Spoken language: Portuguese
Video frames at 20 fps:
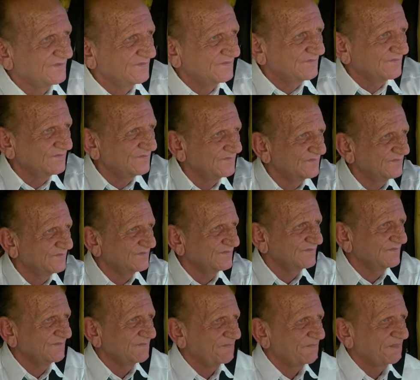Isso
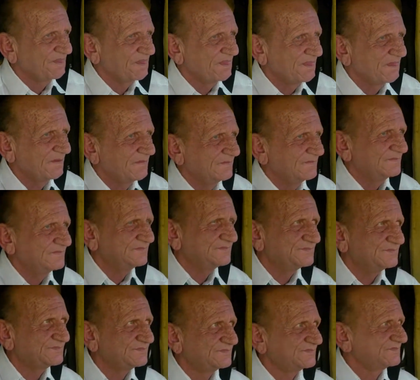que você
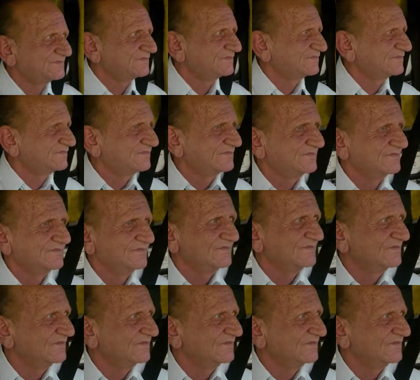nunca ouviu, o